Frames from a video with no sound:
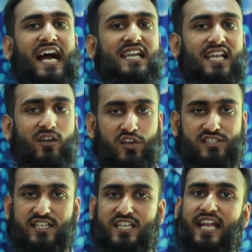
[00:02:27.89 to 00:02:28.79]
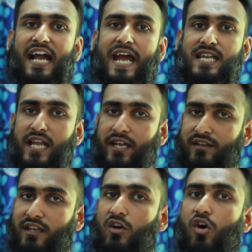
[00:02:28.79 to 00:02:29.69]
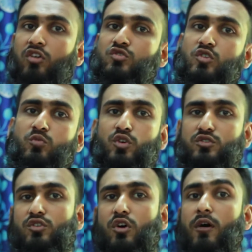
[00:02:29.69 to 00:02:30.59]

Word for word: গাইডলাইন রয়েছে সেই গাইডলাইনের অন্তর্ভুক্ত